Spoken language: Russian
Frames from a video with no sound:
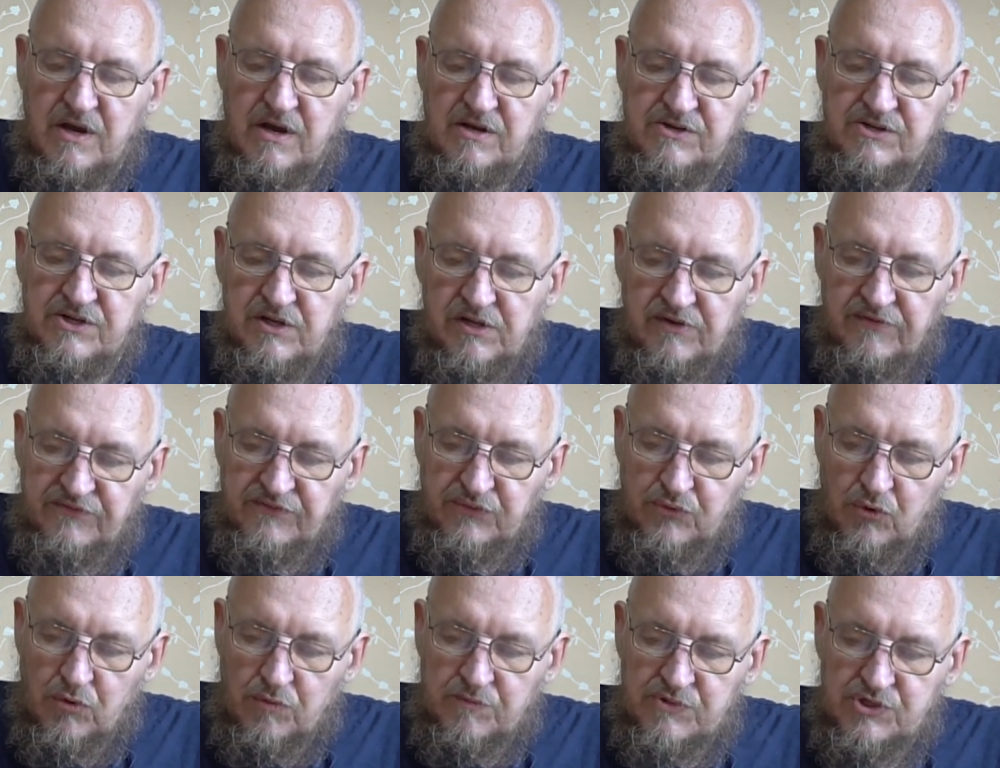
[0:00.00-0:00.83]
Дело в
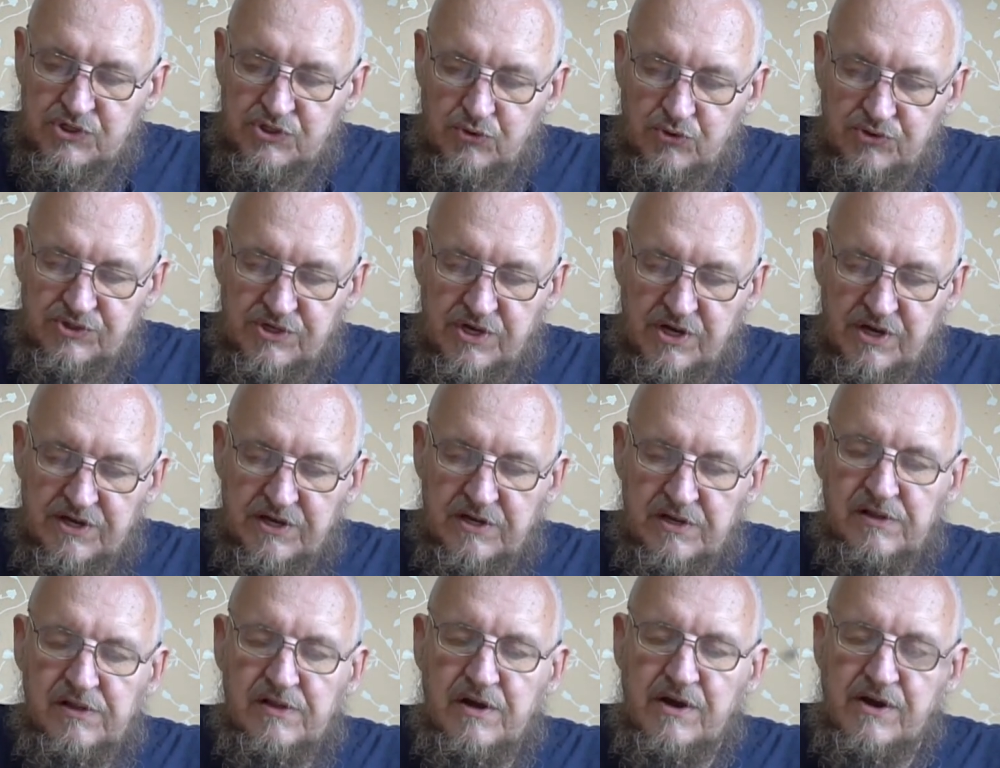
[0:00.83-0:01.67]
том, что
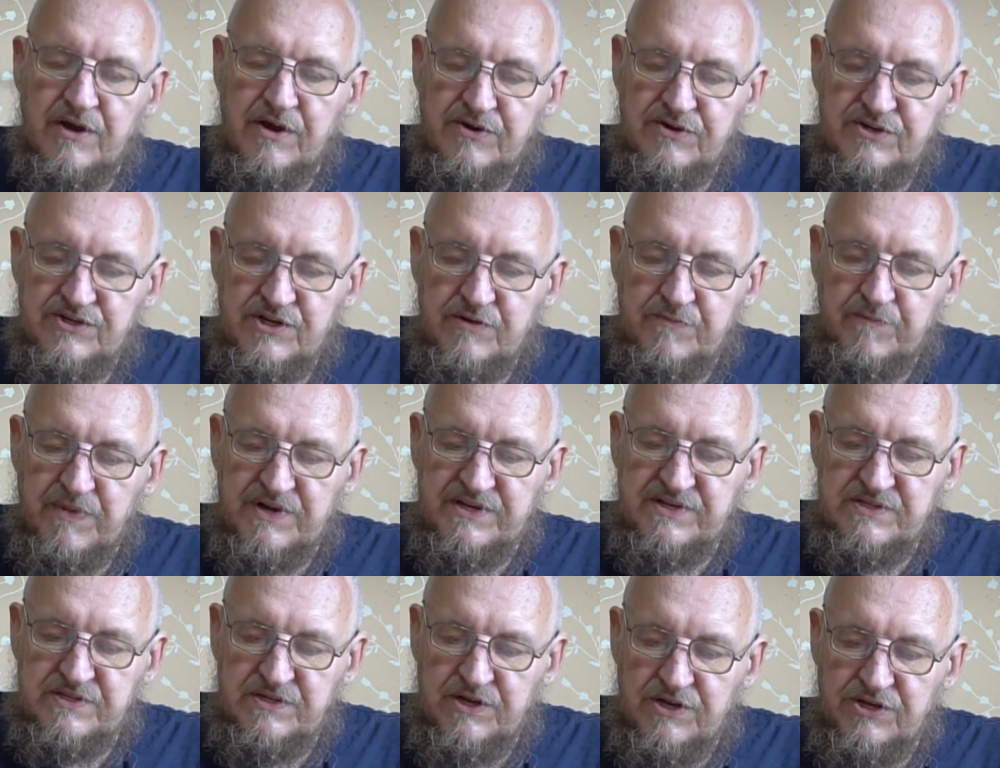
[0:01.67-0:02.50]
Диоген Лаэрций
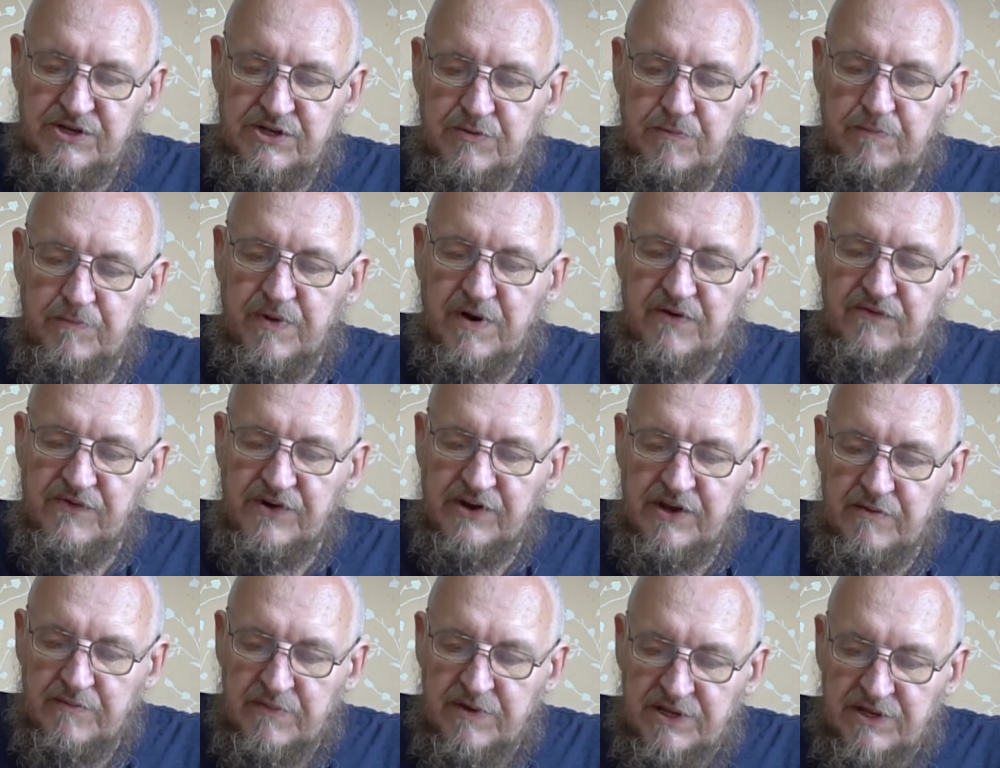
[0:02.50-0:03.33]
последним по
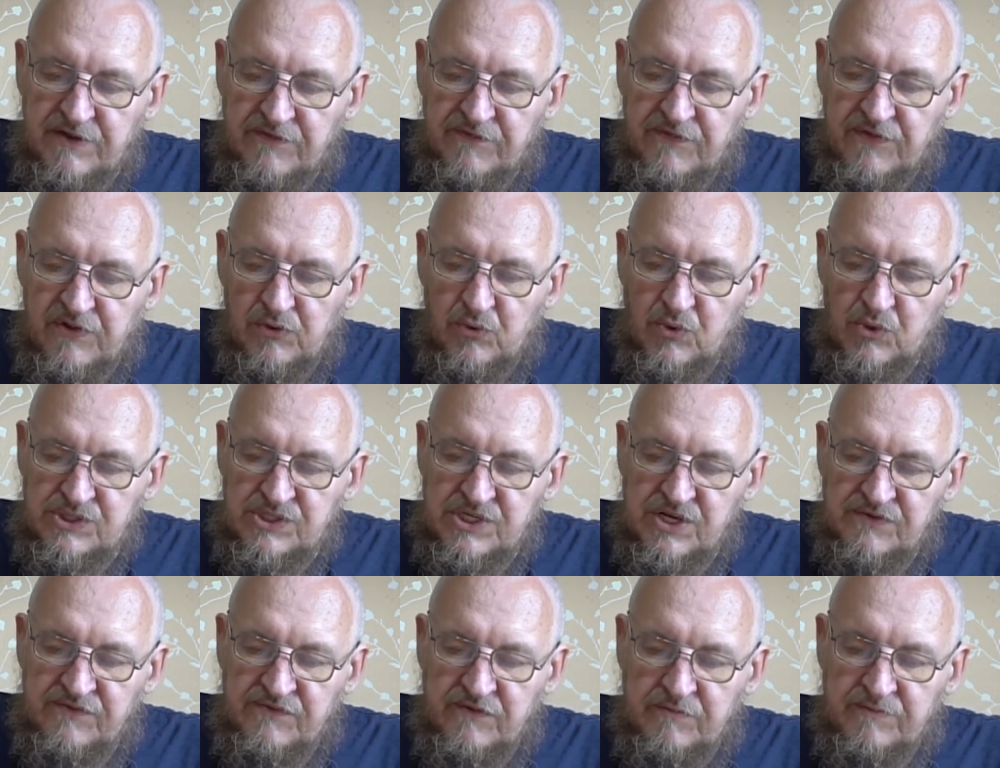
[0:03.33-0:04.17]
времени
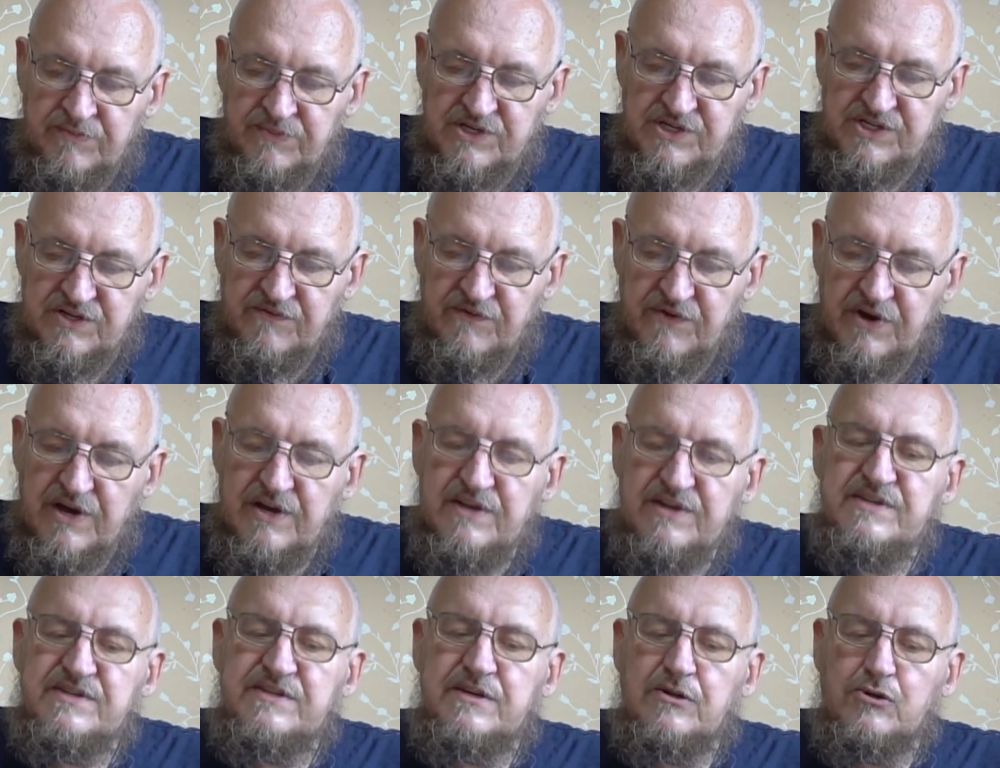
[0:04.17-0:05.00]
философом
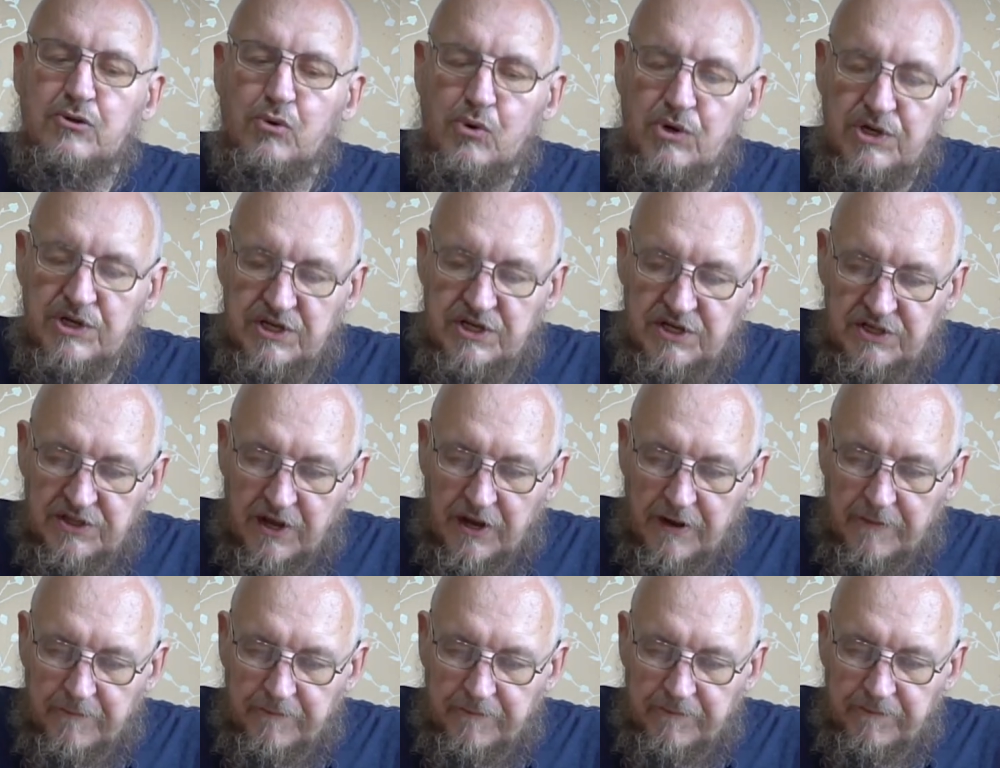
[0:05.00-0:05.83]
называет
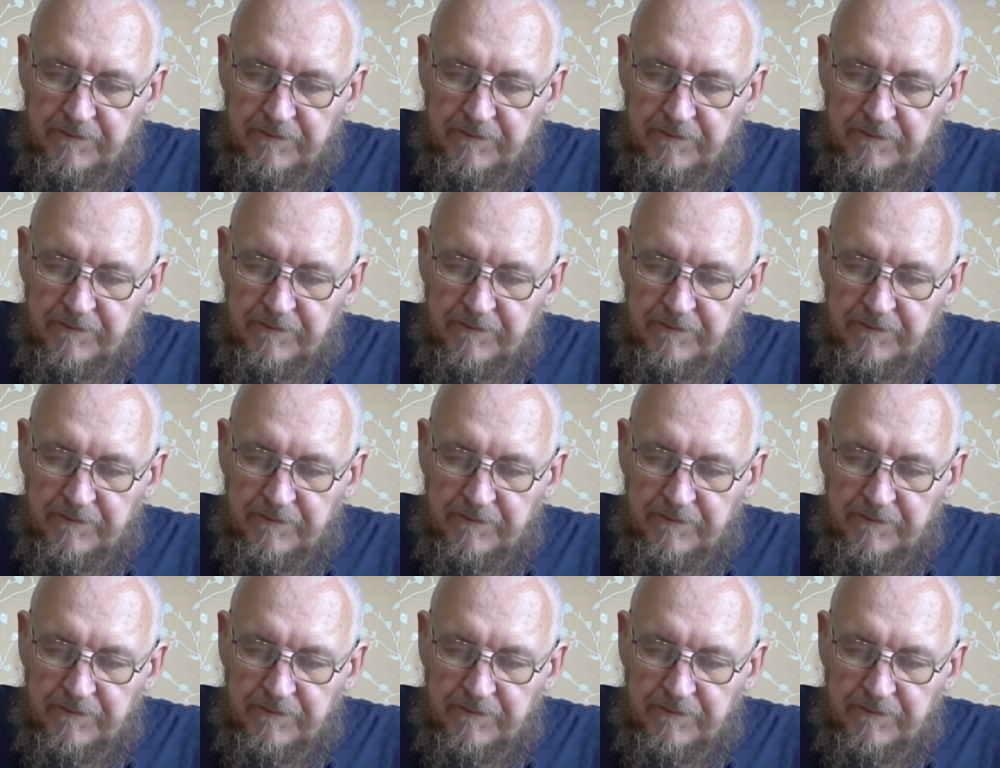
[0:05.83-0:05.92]
Сатурнина –